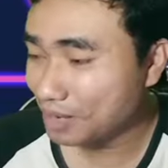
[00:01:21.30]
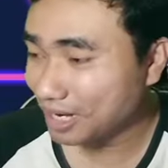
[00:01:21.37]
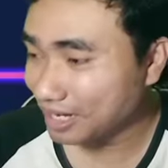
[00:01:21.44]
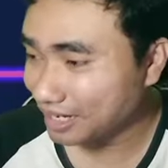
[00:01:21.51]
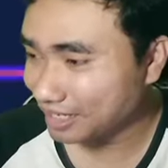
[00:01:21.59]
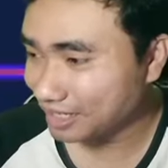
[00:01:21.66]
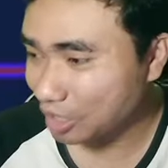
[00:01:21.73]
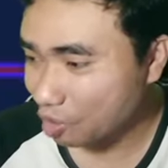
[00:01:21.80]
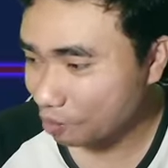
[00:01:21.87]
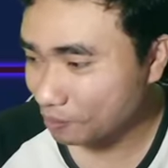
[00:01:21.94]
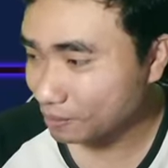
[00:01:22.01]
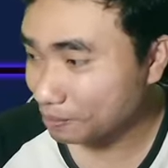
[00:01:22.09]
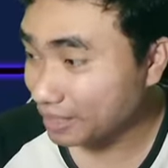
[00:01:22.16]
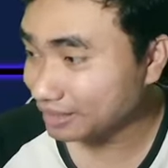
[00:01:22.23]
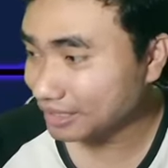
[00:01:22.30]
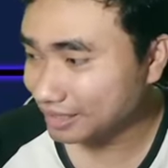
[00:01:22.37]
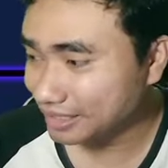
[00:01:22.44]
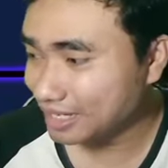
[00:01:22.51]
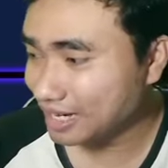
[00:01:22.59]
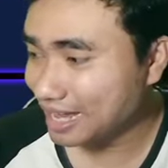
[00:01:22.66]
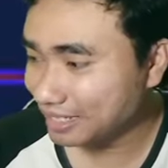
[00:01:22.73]
bakalan ada open
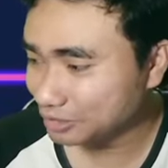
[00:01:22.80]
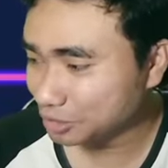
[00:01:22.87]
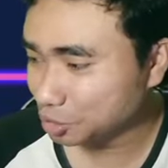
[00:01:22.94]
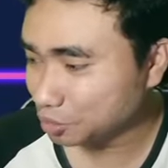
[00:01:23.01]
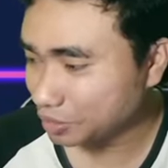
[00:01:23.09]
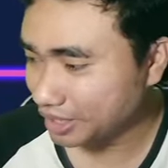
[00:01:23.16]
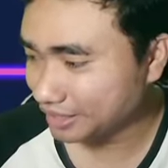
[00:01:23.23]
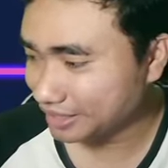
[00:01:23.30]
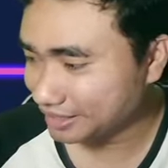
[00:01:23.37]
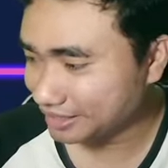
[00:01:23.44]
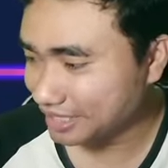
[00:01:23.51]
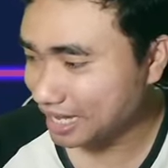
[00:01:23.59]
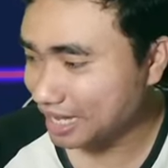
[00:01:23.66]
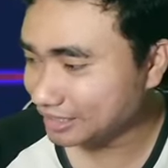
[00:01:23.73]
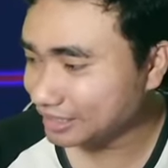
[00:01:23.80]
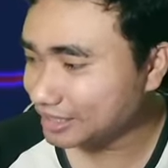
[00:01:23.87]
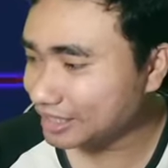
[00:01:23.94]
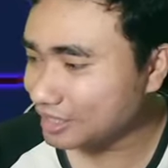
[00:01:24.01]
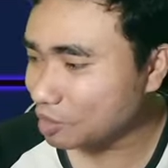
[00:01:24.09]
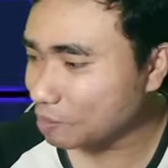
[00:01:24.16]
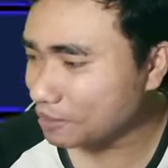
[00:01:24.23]
betanya langsung ya guys ya.
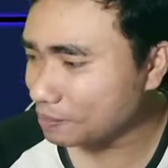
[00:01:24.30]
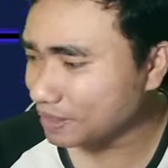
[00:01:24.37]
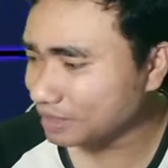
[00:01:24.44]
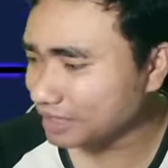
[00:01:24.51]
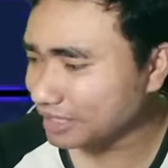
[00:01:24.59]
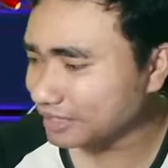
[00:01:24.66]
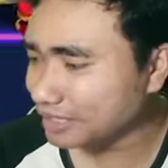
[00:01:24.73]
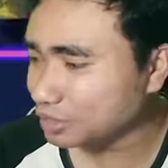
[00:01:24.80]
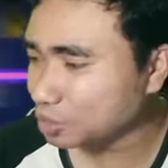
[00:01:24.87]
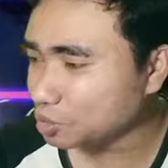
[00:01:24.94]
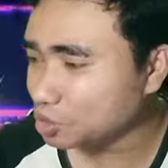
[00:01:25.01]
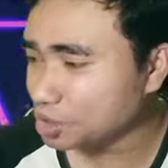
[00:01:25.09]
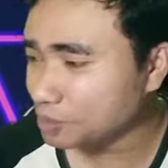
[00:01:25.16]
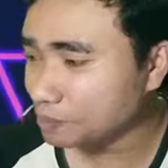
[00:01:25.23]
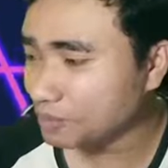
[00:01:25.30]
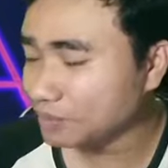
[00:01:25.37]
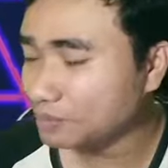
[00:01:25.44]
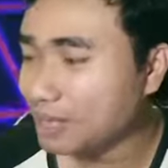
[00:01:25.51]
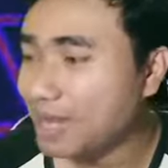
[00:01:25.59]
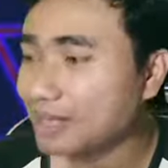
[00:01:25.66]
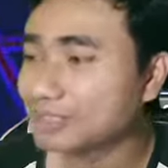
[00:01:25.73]
Jadi open betanya itu cepet
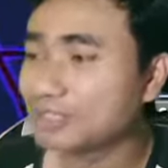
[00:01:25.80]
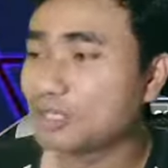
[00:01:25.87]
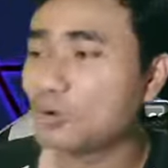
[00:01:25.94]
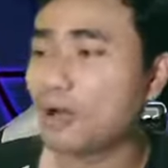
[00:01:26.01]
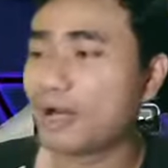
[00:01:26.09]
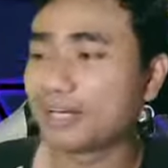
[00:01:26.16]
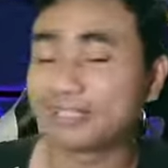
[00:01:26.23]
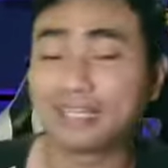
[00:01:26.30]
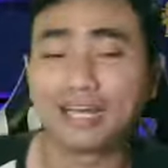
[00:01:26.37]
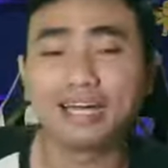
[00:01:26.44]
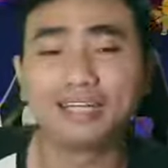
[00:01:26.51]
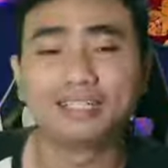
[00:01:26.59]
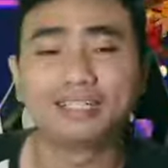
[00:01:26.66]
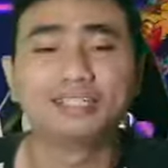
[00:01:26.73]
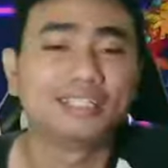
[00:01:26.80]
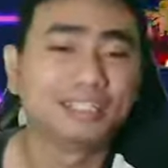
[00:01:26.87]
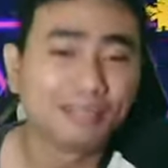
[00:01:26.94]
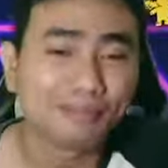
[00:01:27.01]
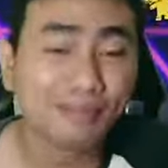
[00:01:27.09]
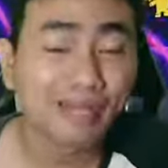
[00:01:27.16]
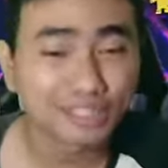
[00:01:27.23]
banget keluarnya.
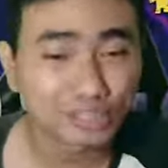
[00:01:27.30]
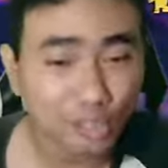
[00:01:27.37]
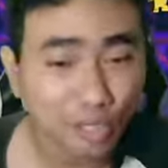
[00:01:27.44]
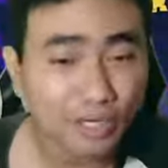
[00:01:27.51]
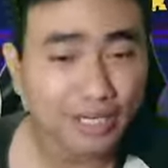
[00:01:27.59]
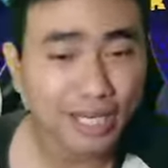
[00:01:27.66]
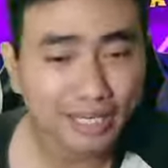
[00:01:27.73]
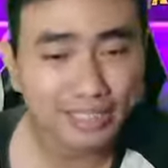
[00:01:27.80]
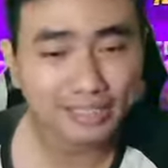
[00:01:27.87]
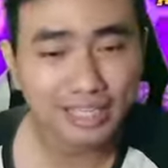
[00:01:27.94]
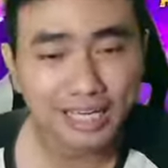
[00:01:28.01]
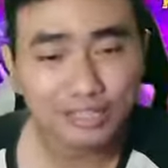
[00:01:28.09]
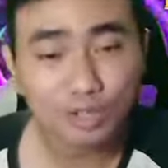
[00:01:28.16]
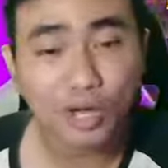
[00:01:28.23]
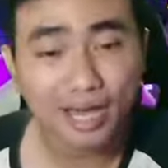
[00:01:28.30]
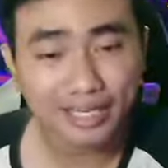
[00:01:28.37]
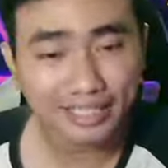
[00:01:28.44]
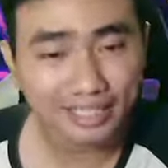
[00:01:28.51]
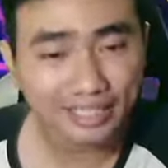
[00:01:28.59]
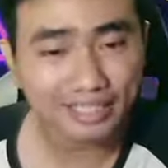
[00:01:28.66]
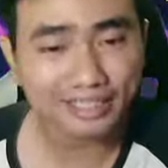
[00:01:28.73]
Esok ya guys ya, atau
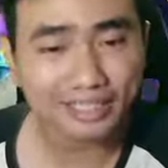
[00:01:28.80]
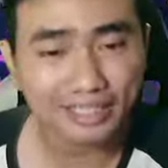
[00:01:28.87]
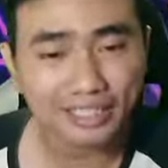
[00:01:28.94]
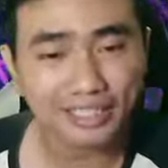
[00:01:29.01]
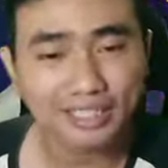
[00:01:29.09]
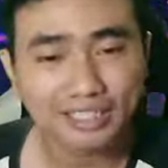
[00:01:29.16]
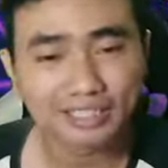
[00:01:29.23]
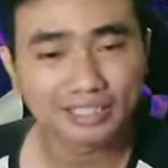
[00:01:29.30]
hari ini sih